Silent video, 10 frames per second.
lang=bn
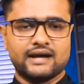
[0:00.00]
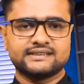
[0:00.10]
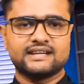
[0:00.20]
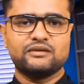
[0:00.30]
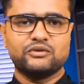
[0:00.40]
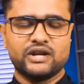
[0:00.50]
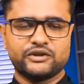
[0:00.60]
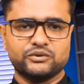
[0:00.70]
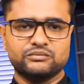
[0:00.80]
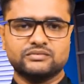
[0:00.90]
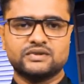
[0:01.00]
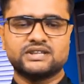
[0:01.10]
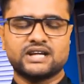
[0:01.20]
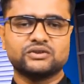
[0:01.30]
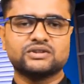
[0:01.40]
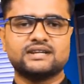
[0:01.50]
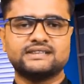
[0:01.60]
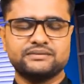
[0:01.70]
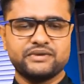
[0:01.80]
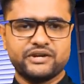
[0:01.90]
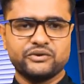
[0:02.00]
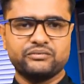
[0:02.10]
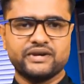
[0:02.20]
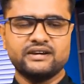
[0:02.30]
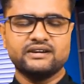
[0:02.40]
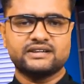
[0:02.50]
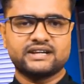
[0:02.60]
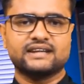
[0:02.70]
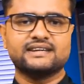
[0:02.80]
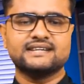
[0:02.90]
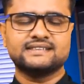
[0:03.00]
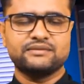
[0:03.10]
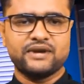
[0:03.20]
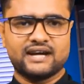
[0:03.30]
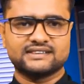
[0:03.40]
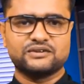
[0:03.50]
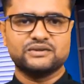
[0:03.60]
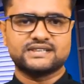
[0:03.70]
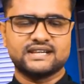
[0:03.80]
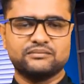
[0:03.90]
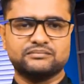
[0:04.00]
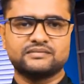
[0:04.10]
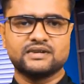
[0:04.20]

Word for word: আসসালামু আলাইকুম স্বাগত জানাচ্ছি ব্রিটিউবে সাথে আছি আমি হাসানুর ইসলাম